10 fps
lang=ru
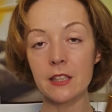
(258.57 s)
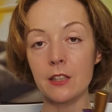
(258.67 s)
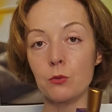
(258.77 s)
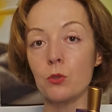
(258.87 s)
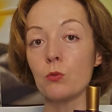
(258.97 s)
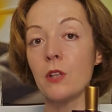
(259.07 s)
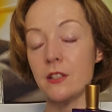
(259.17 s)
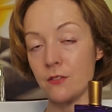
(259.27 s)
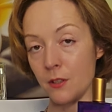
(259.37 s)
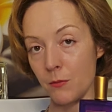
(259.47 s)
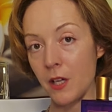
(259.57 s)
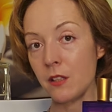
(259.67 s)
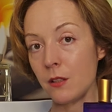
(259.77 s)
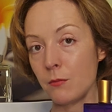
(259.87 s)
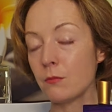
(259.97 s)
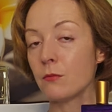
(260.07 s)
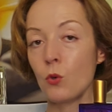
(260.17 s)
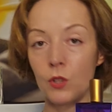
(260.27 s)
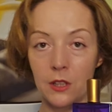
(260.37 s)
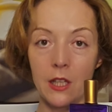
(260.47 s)
который у нас в Германии
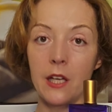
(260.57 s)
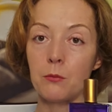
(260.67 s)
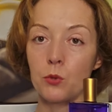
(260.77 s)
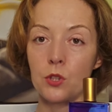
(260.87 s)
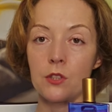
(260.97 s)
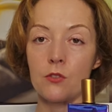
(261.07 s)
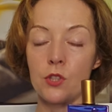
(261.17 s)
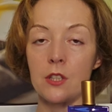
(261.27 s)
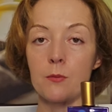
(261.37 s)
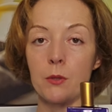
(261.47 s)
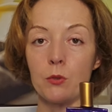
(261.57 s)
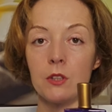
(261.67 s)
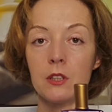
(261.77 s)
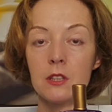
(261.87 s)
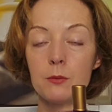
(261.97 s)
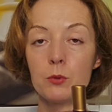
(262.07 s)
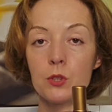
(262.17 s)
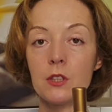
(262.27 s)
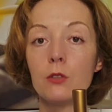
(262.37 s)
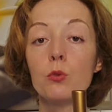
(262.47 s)
онлайн можно совершенно спокойно найти по
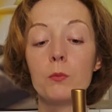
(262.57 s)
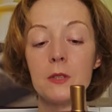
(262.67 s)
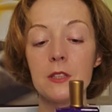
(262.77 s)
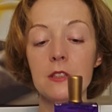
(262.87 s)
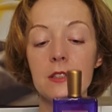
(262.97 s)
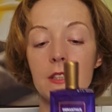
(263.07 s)
цене до 50